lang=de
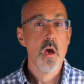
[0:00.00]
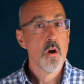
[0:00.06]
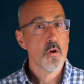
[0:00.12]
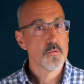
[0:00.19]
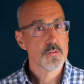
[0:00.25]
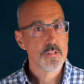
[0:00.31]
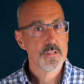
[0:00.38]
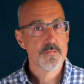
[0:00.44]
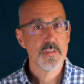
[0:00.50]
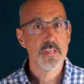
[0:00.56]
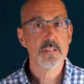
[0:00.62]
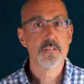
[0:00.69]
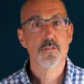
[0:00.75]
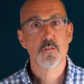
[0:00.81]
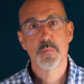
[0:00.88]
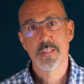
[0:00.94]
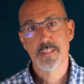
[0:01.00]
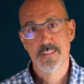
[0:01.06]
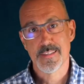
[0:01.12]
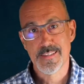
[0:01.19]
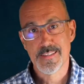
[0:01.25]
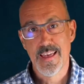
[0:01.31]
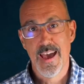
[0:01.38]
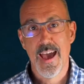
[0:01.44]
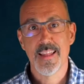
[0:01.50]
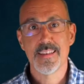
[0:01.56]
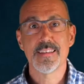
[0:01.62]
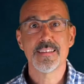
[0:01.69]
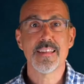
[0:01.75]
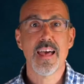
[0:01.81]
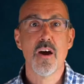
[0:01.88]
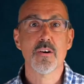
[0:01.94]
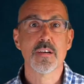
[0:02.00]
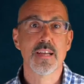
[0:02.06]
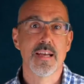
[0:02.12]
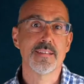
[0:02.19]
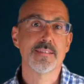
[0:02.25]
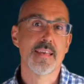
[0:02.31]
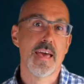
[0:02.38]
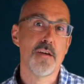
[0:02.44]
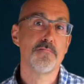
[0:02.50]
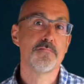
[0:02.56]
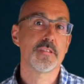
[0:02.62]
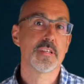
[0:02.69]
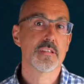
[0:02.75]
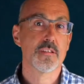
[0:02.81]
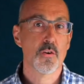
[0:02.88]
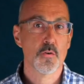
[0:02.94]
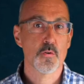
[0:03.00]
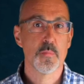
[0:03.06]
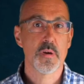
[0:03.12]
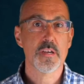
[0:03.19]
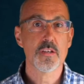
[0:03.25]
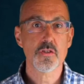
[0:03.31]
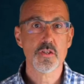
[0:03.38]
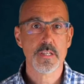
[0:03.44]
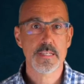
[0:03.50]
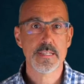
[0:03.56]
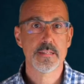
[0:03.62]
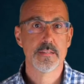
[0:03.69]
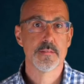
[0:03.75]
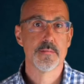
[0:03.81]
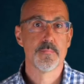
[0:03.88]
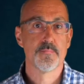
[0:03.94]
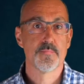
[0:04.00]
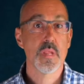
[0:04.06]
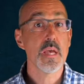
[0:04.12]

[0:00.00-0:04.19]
Und es wird zumindest in Italien auch ganz heftig darüber gestritten.